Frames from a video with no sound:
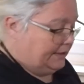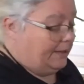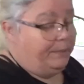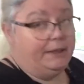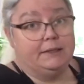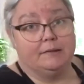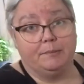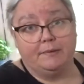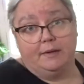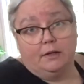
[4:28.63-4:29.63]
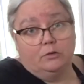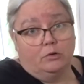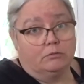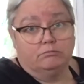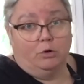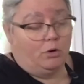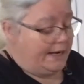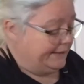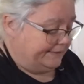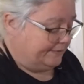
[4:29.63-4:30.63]
ich habe ja jetzt bisher noch, noch
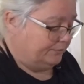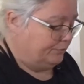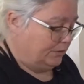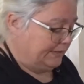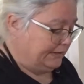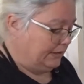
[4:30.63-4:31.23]
gar nichts gewürzt.